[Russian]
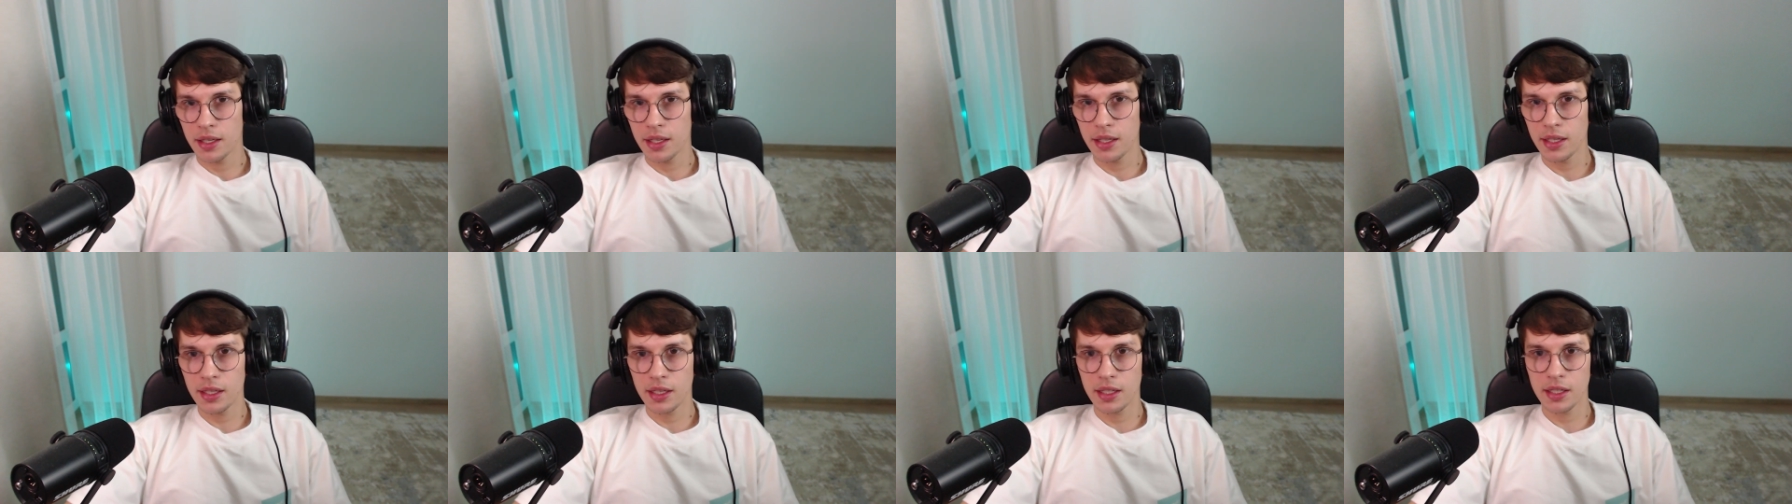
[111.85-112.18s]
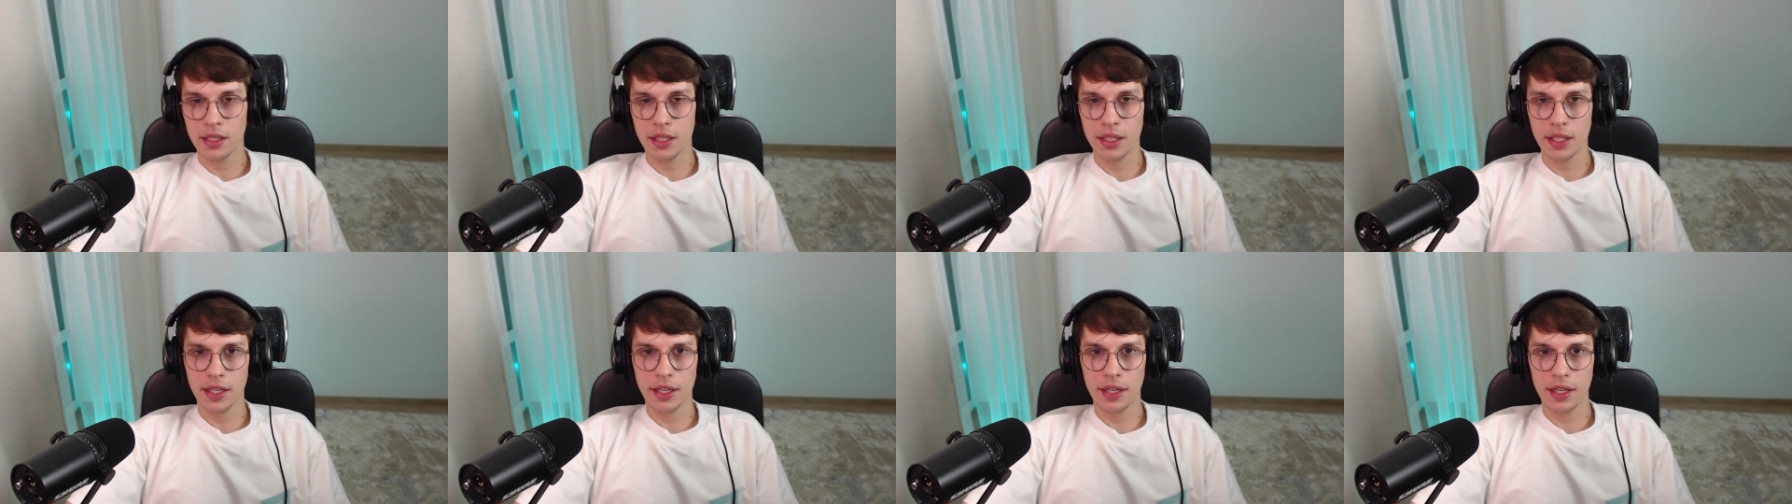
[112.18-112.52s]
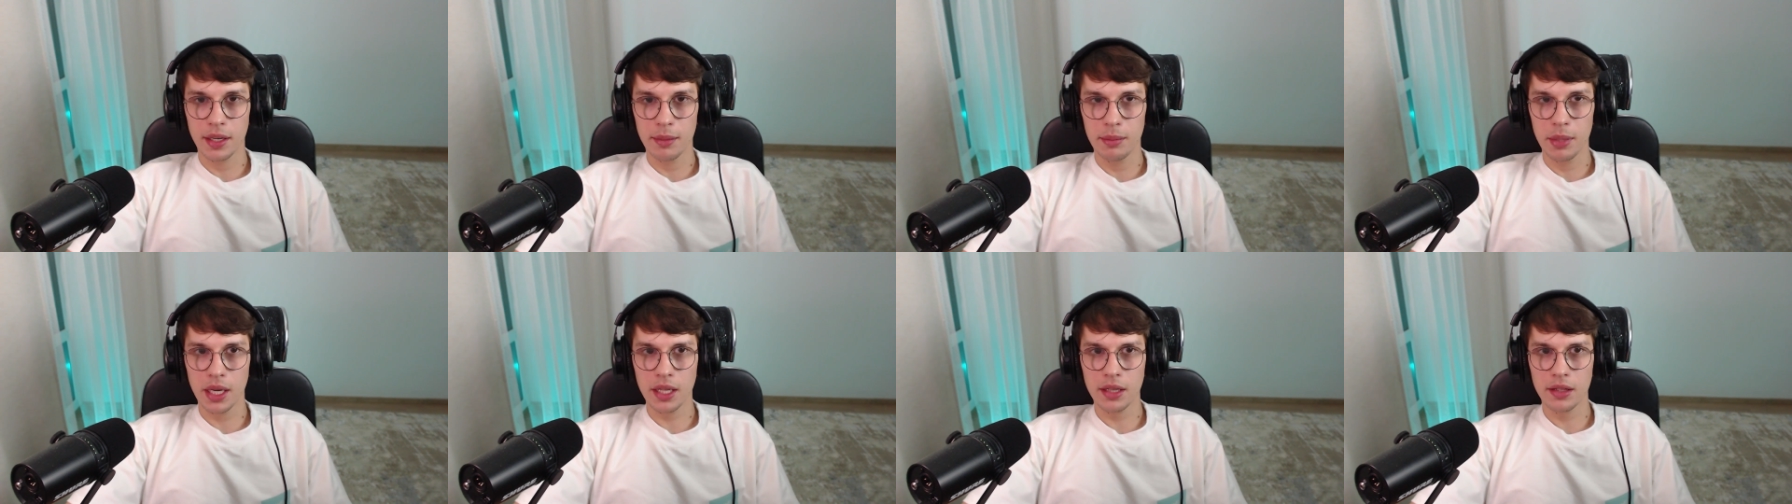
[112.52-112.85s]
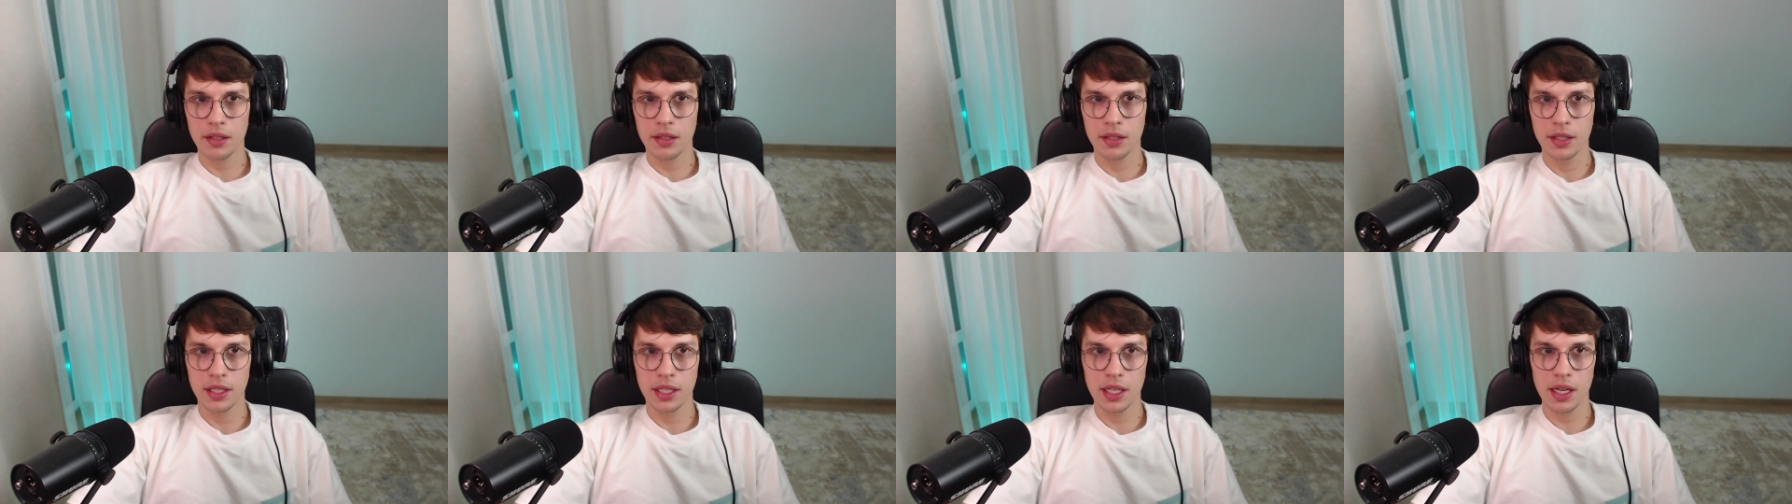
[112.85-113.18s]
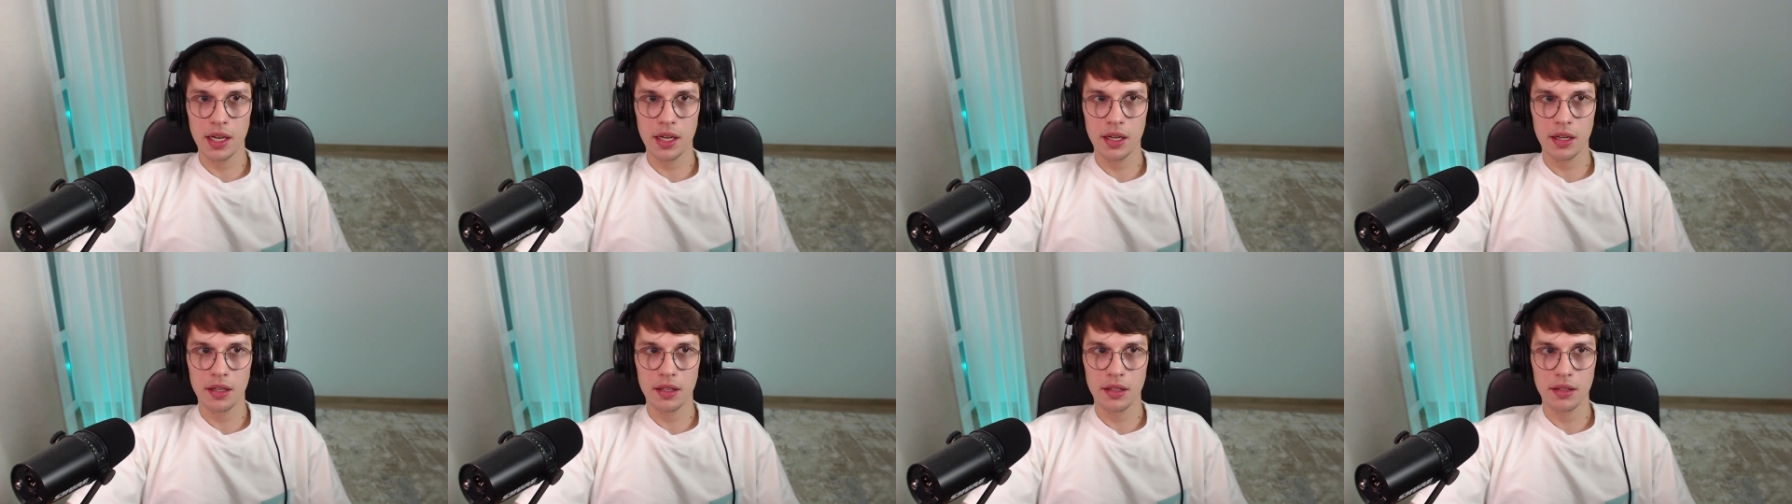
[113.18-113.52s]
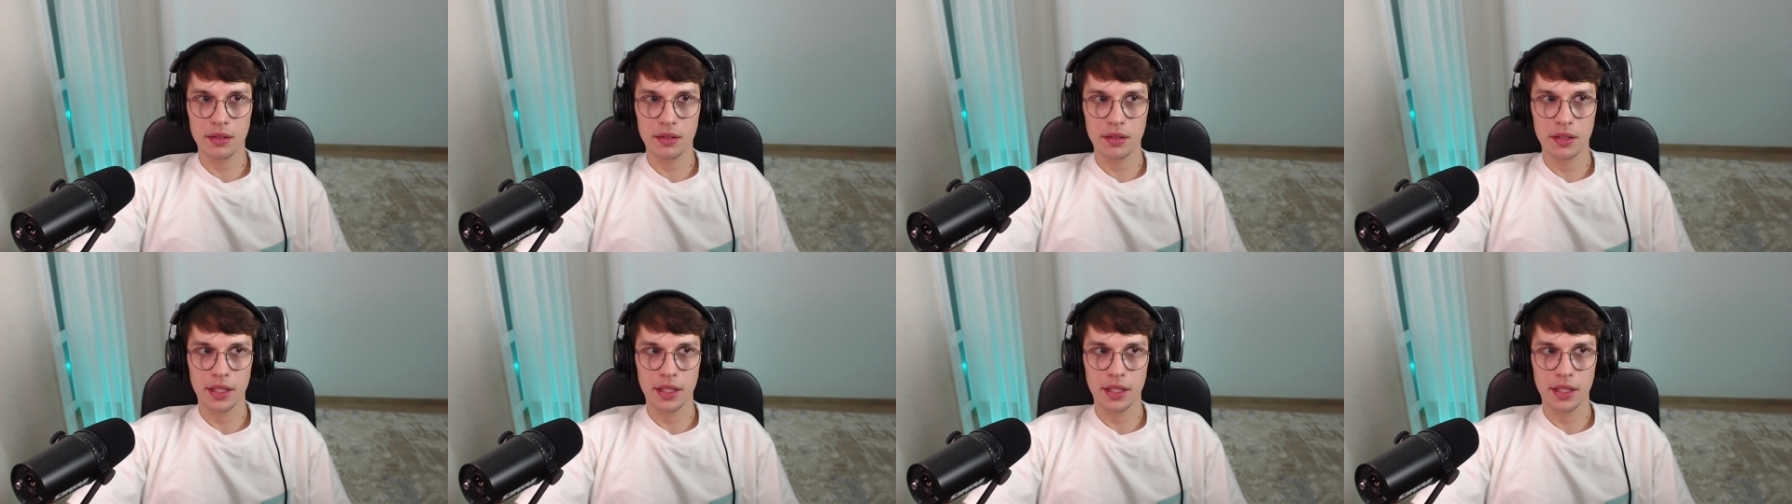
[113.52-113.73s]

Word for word: И для таких ребят я